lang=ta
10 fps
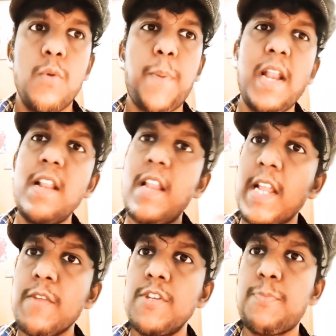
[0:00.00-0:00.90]
பல
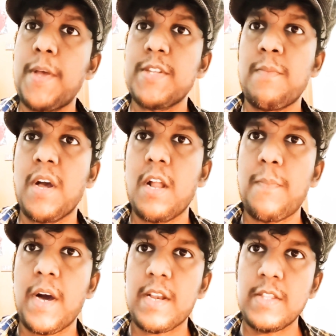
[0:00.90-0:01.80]
லாங்குவேஜ் பேசுகிற
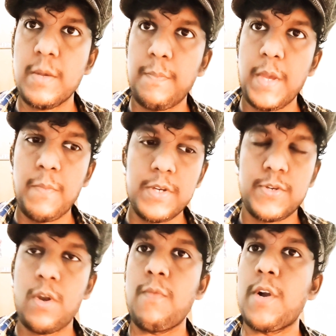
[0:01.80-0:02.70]
மக்கள் பார்க்குற இந்த பிக் பாஸ்
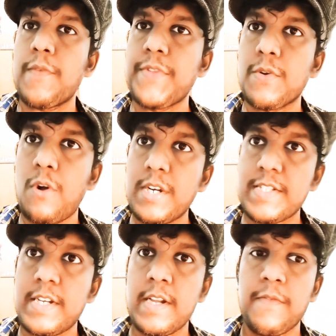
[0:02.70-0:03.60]
ஷோவில் ஒன் ஆஃப் த
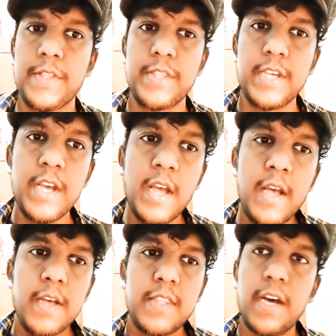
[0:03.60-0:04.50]
கான்டெஸ்டண்ட்டாக வந்து
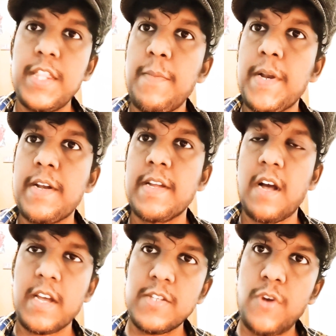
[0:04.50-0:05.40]
தகுதி
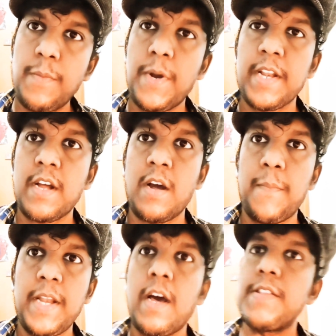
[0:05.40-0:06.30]
பெற்றிருக்காங்க ஜாயின் பண்ணியிருக்காங்க
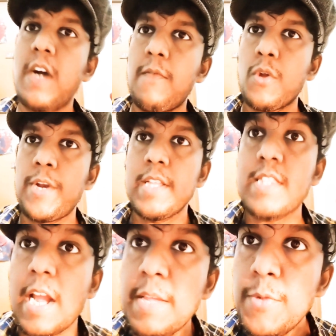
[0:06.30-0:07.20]
அப்படின்னா அது அவங்களுடைய
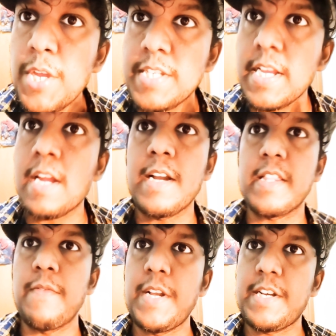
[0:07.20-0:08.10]
தனி முயற்சியை
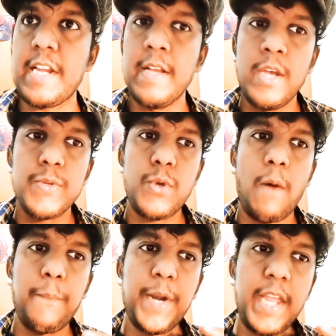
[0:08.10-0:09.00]
கிடைத்த வெற்றி ஸோ
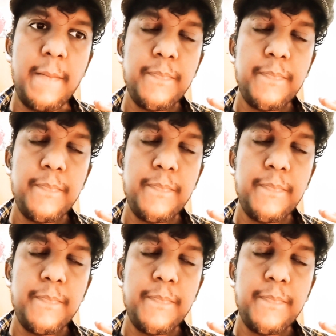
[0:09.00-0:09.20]
அப்படி